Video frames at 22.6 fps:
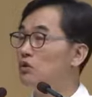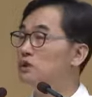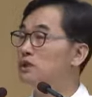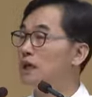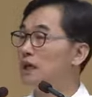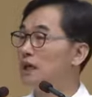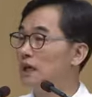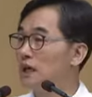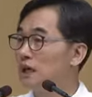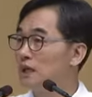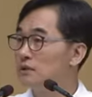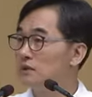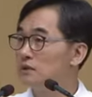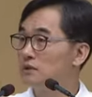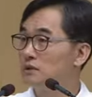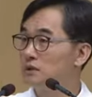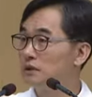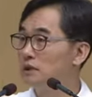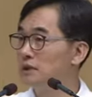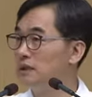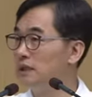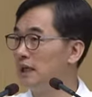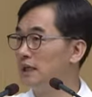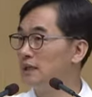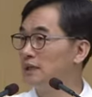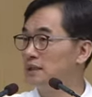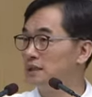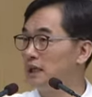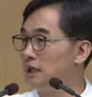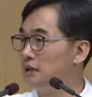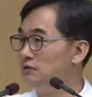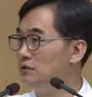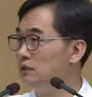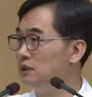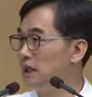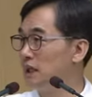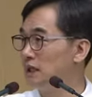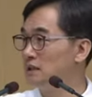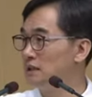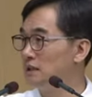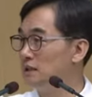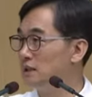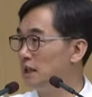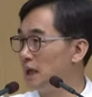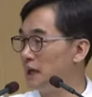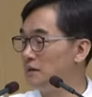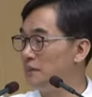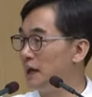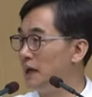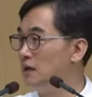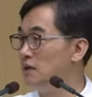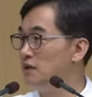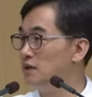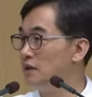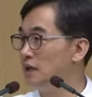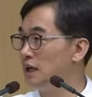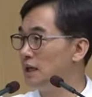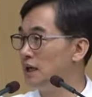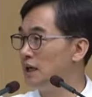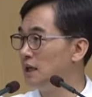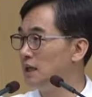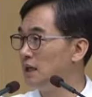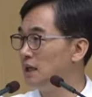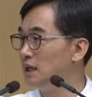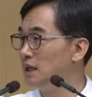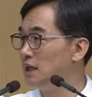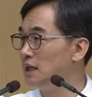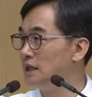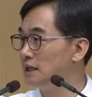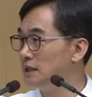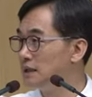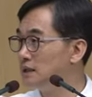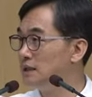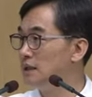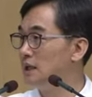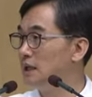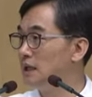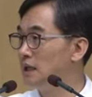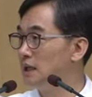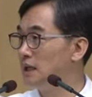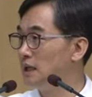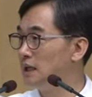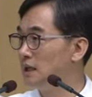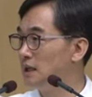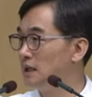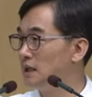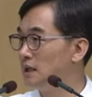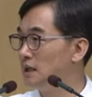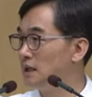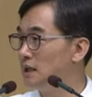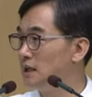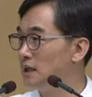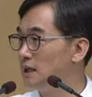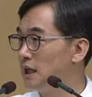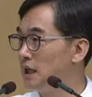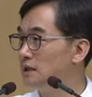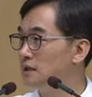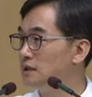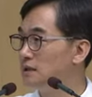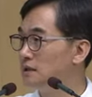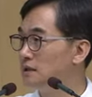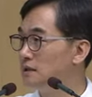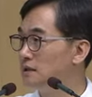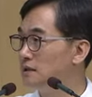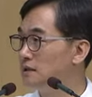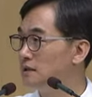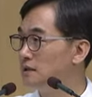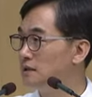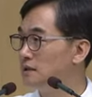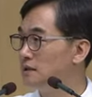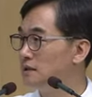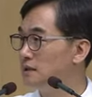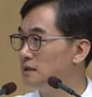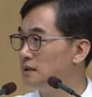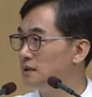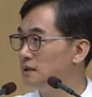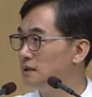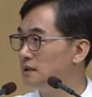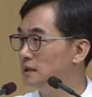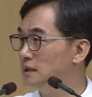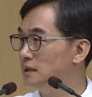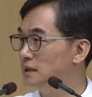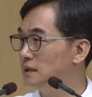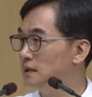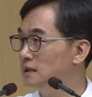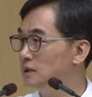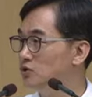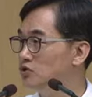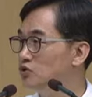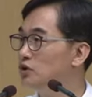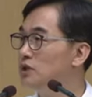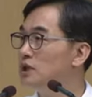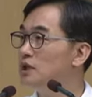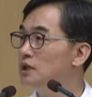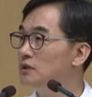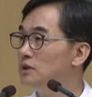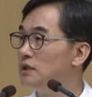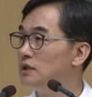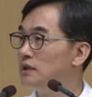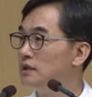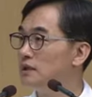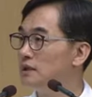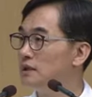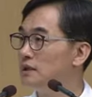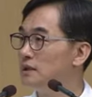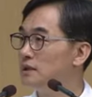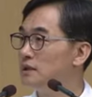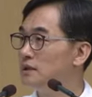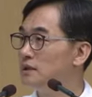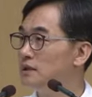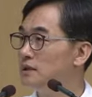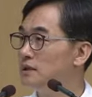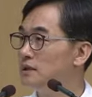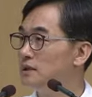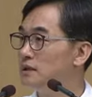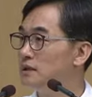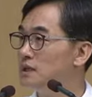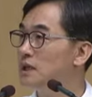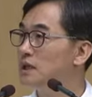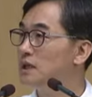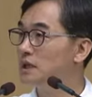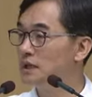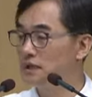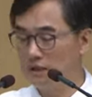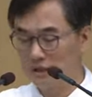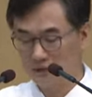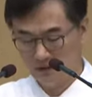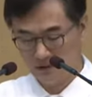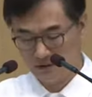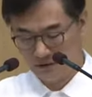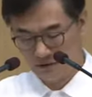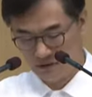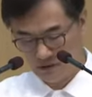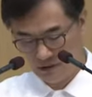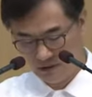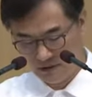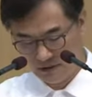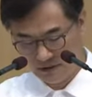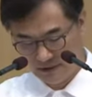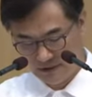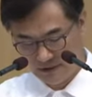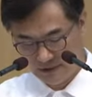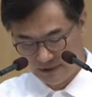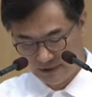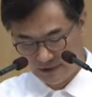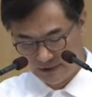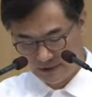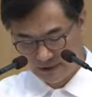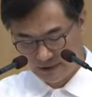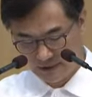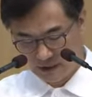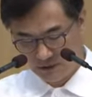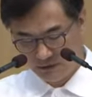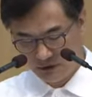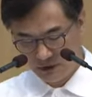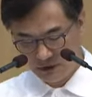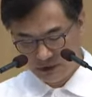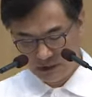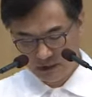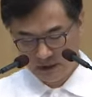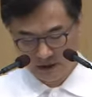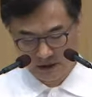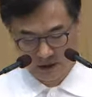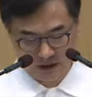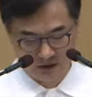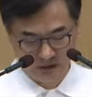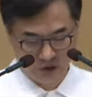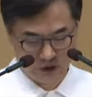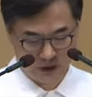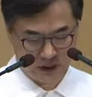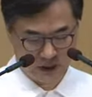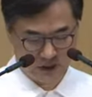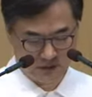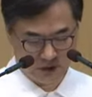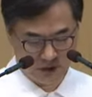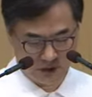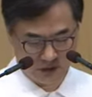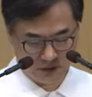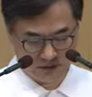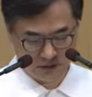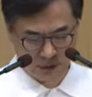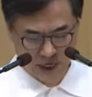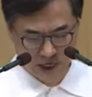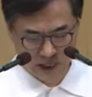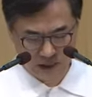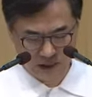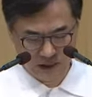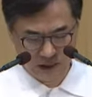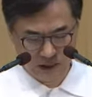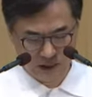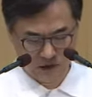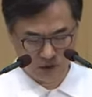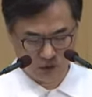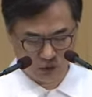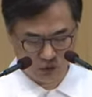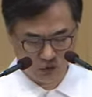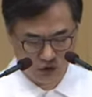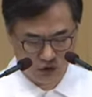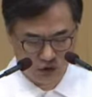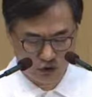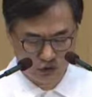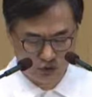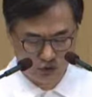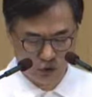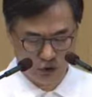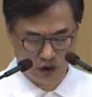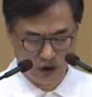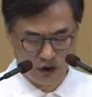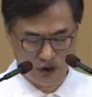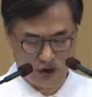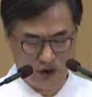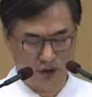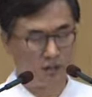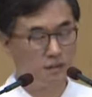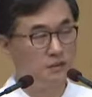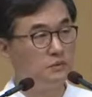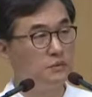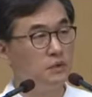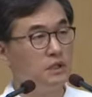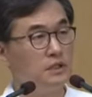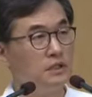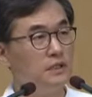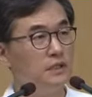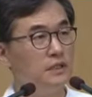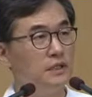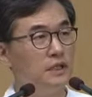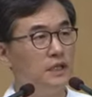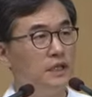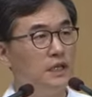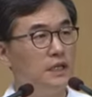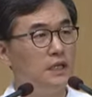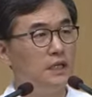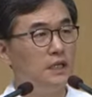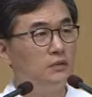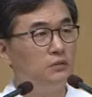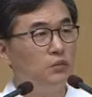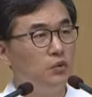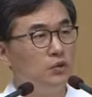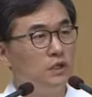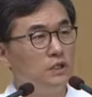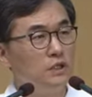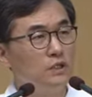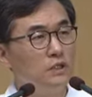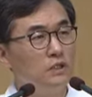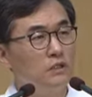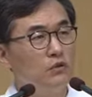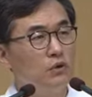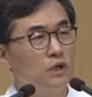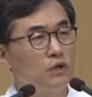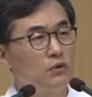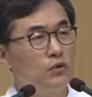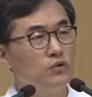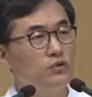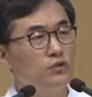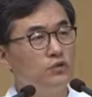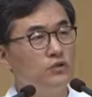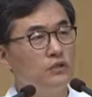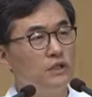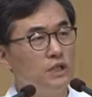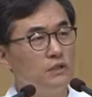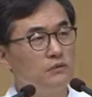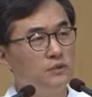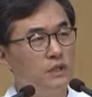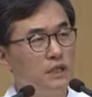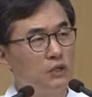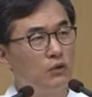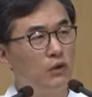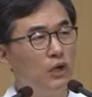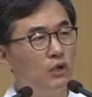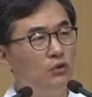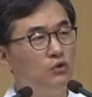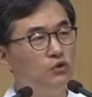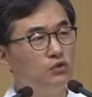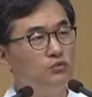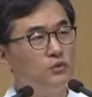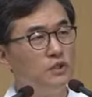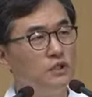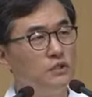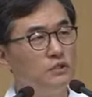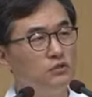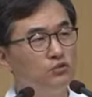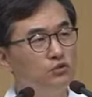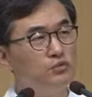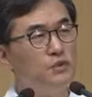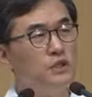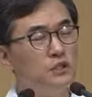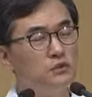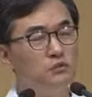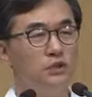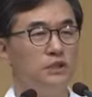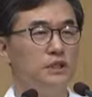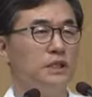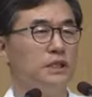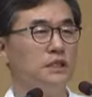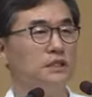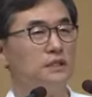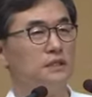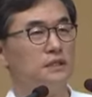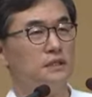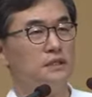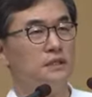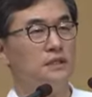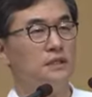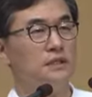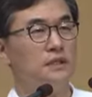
목자가 가서 그 양, 싸우는 양들을 다 말려야 그때야 양들은 예, 쉬기 시작한다는 거죠. 세 번째 특징은 뭐냐면 파리나 곤충, 모기들이 있으면 이 모기들과 곤충 때문에 괴로우면 눕지를 못하는 거예요.